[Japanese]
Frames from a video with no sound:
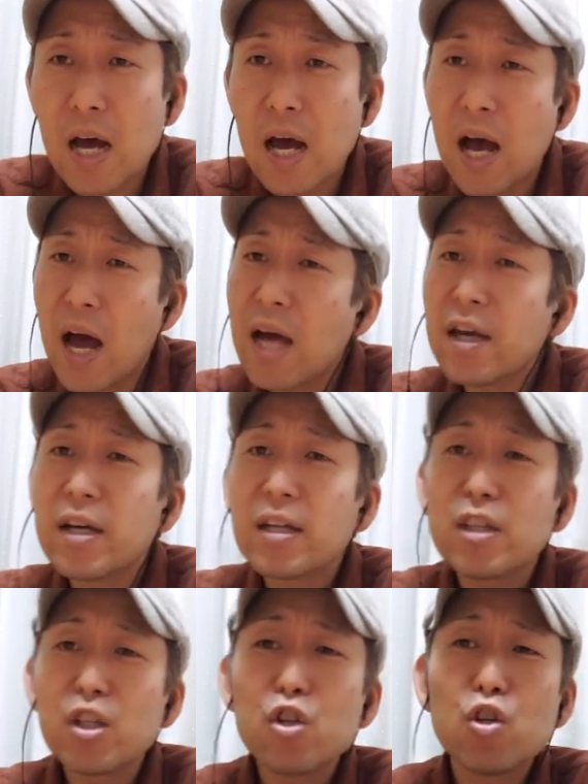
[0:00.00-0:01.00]
はいは
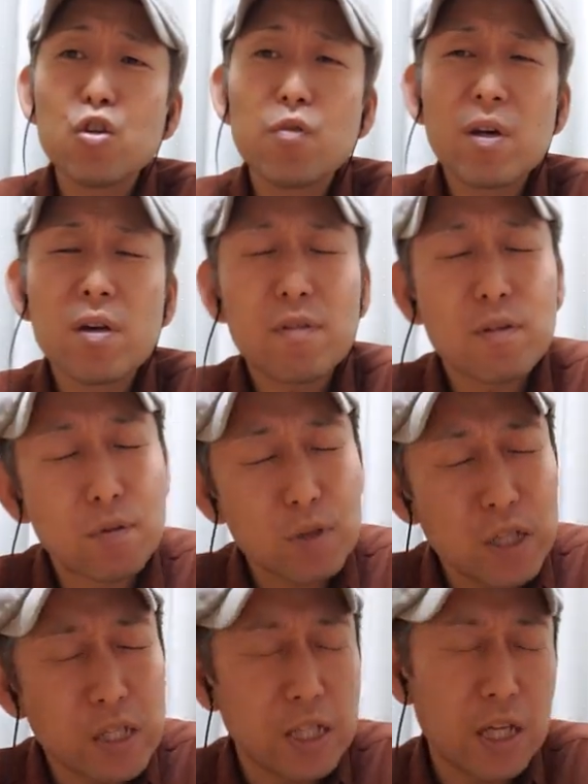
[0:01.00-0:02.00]
い、you
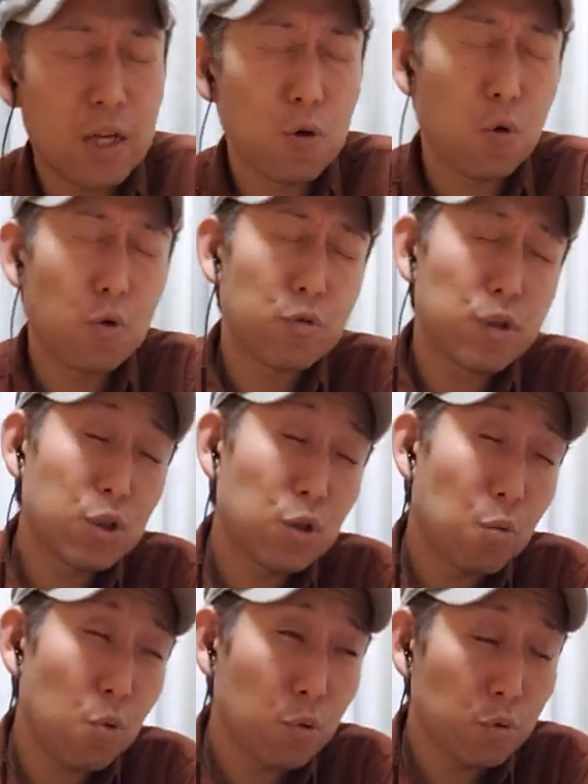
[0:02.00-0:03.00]
いいね。6人
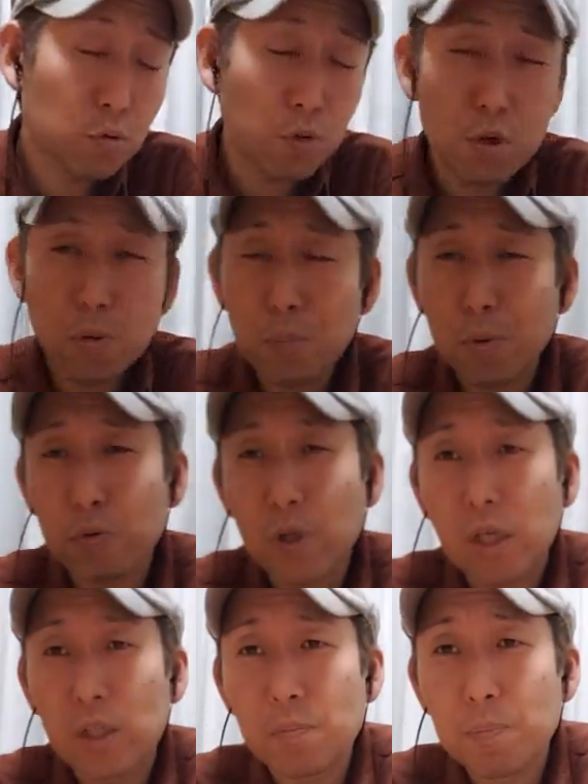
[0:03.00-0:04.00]
とも本当色っぽい
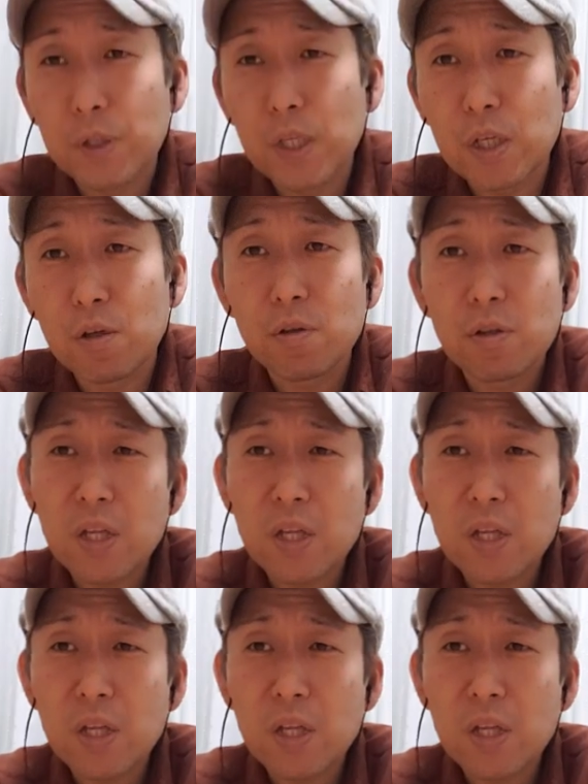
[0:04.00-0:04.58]
歌がいっぱいできる。